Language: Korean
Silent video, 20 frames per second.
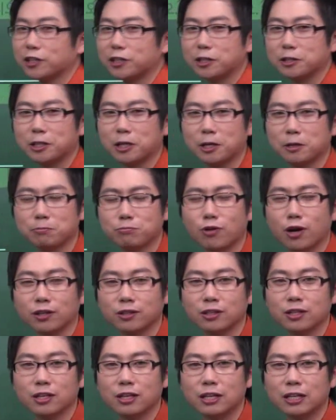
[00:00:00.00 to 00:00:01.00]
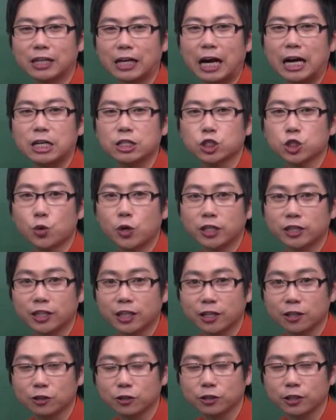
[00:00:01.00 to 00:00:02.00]
안 난다. brought.
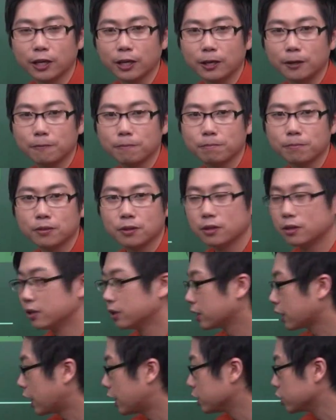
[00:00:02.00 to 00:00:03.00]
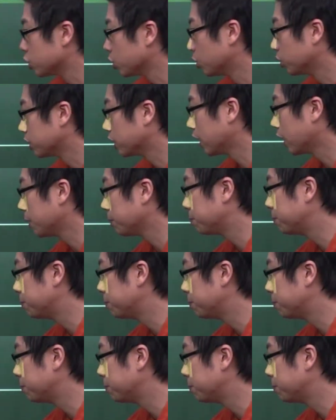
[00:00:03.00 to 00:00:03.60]
가져왔다는 건데 가져오다